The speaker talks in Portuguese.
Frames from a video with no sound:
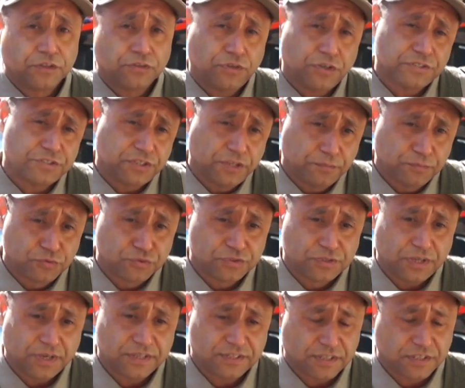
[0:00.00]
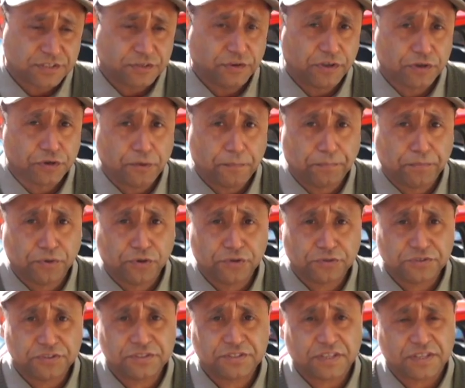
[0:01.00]
nós temos a estação
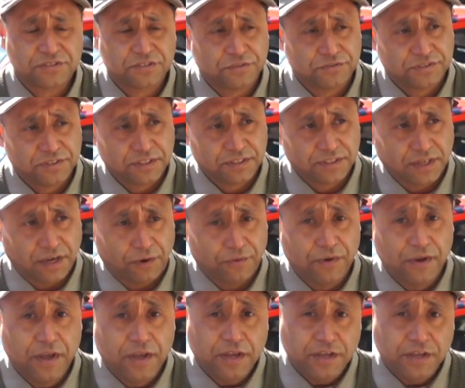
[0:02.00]
aeroporto e estação central.